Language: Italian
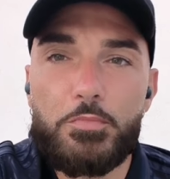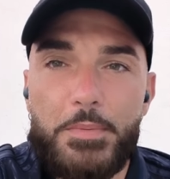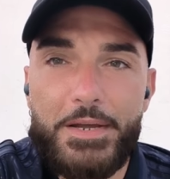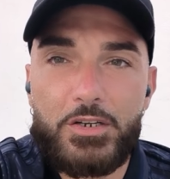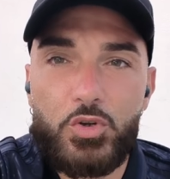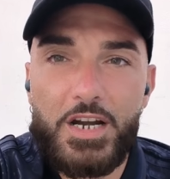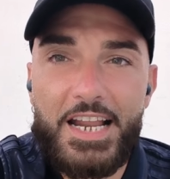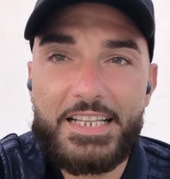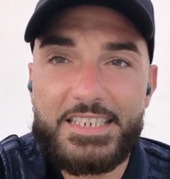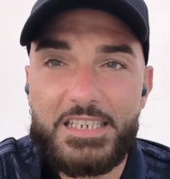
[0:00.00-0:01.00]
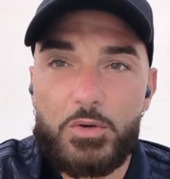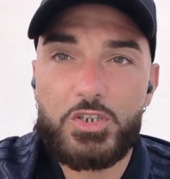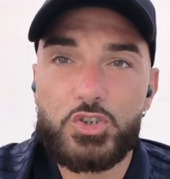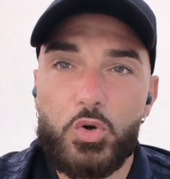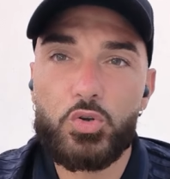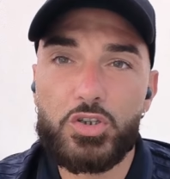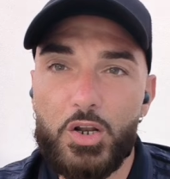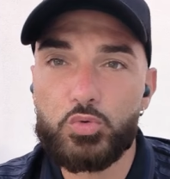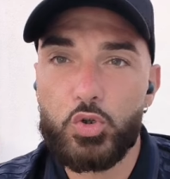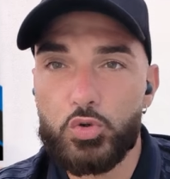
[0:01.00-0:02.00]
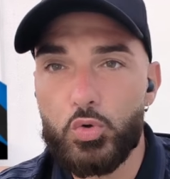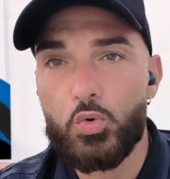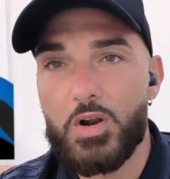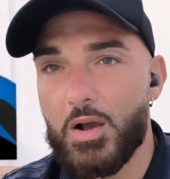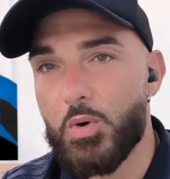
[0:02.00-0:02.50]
mi perdonerete se questo contenuto dura